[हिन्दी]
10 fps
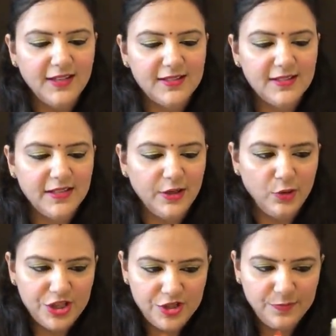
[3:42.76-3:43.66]
इट्स अ
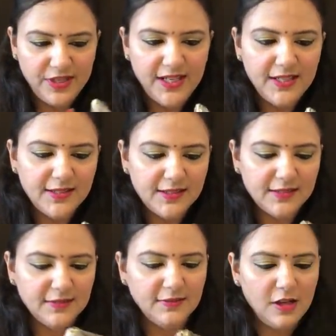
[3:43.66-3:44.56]
डेकोरेशन पीस
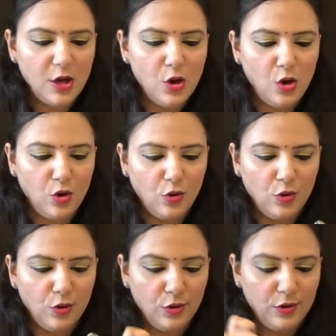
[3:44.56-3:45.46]

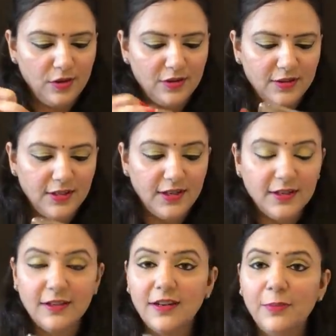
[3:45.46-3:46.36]
और
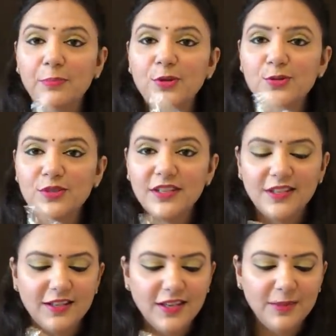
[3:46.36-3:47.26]
अगर आप म्यूज़िक
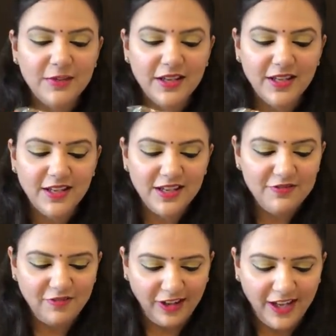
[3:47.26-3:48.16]
के बड़े
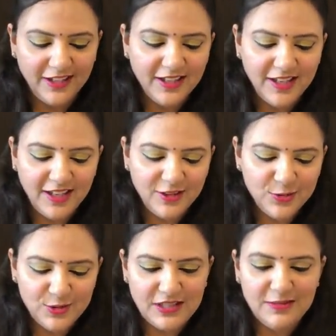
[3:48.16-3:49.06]
ही फ़ैन हैं
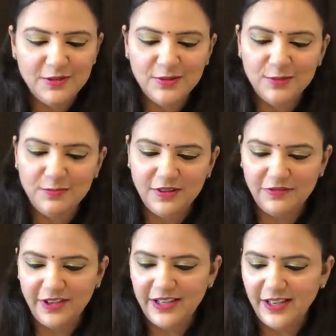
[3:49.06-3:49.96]
तो उसके लिए बिल्कुल
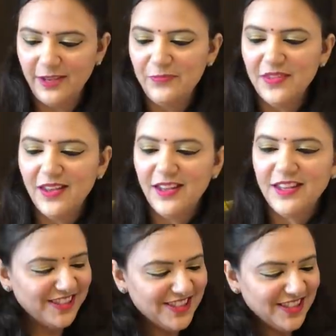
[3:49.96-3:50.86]
परफेक्ट है
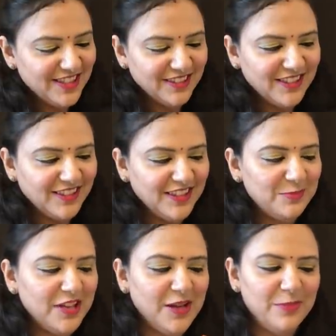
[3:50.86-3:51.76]
काफ़ी अच्छे लगते थे
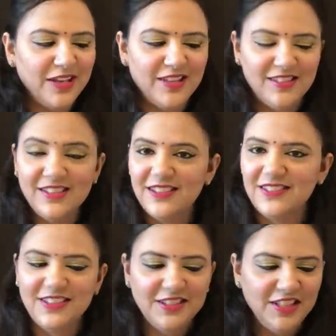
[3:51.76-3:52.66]
इनमें यहाँ पे कैसेट
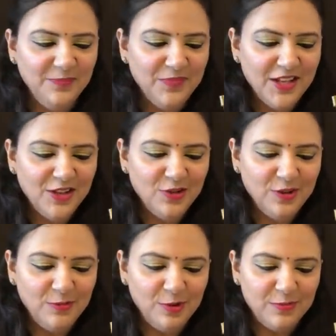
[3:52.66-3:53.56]
लगती थी तो
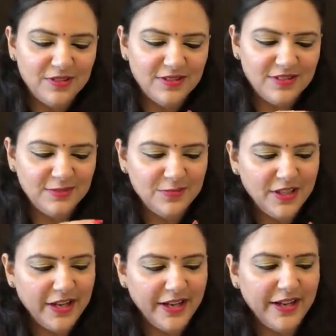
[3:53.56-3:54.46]
ये प्रॉपर सिस्टम
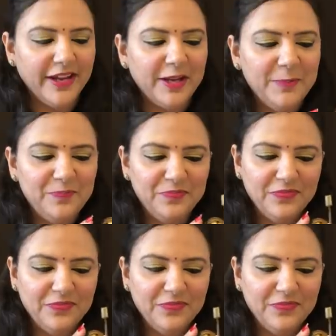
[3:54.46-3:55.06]
दिया गया है